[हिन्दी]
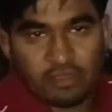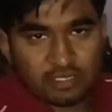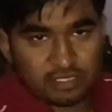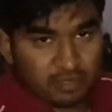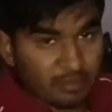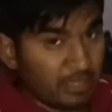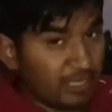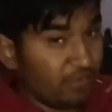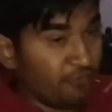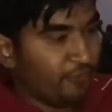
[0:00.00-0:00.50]
होगी
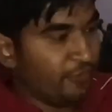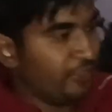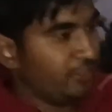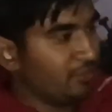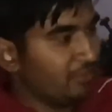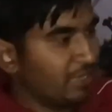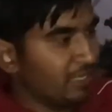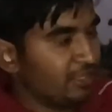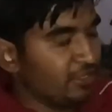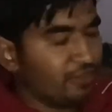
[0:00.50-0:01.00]
इसकी मैंने
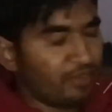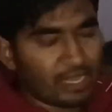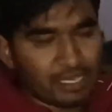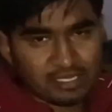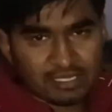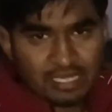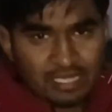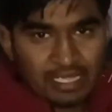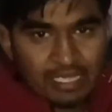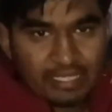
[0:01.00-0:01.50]
वीडियो बनाई थी
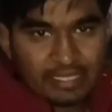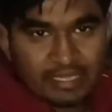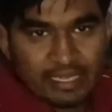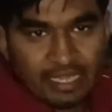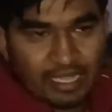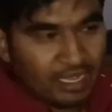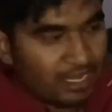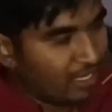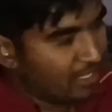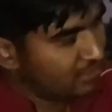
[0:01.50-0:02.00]
गाइज ये
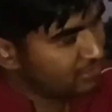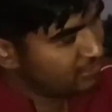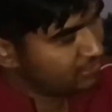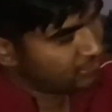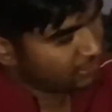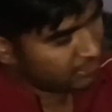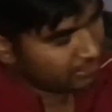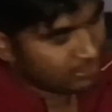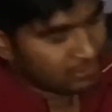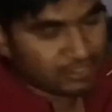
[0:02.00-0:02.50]
आज
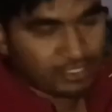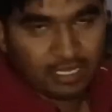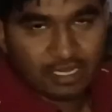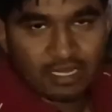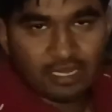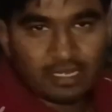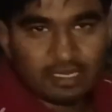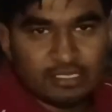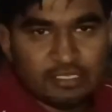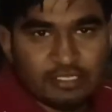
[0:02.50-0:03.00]
इसका